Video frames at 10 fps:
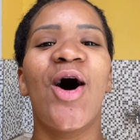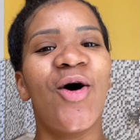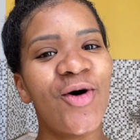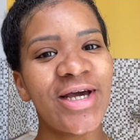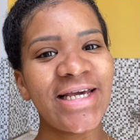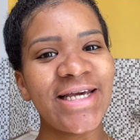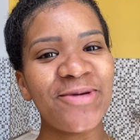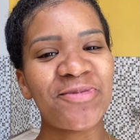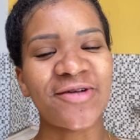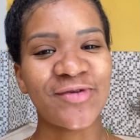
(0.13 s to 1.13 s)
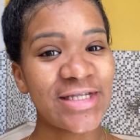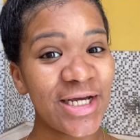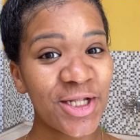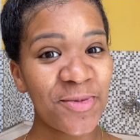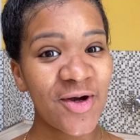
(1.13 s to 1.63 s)
Oi, para você
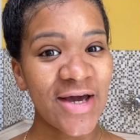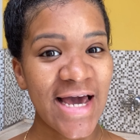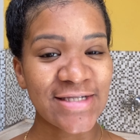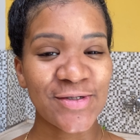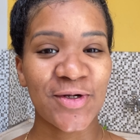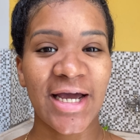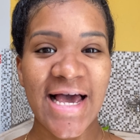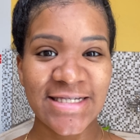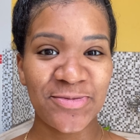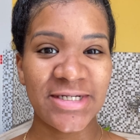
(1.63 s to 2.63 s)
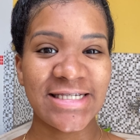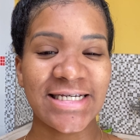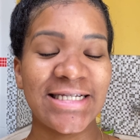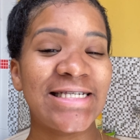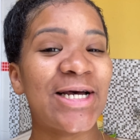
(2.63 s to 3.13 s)
que não me conhece, eu sou a Kézia
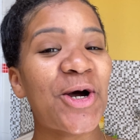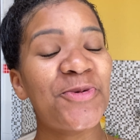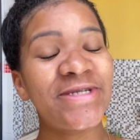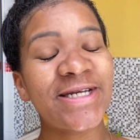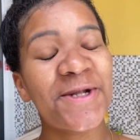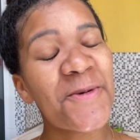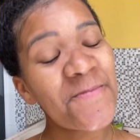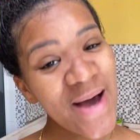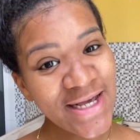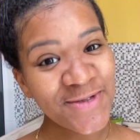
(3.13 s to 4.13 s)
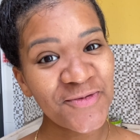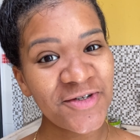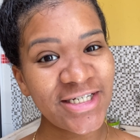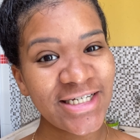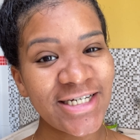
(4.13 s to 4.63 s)
Priscila e está começando mais um
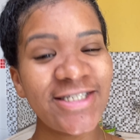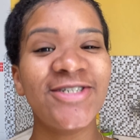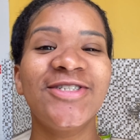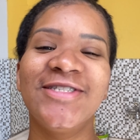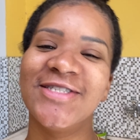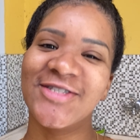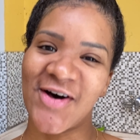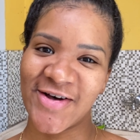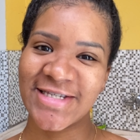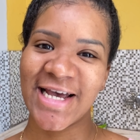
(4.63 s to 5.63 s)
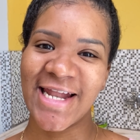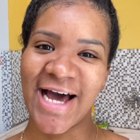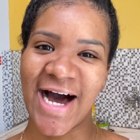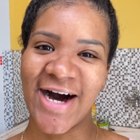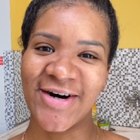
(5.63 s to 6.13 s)
vídeo aqui no nosso
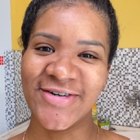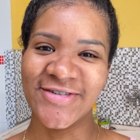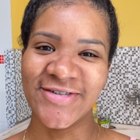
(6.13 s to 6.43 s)
canal.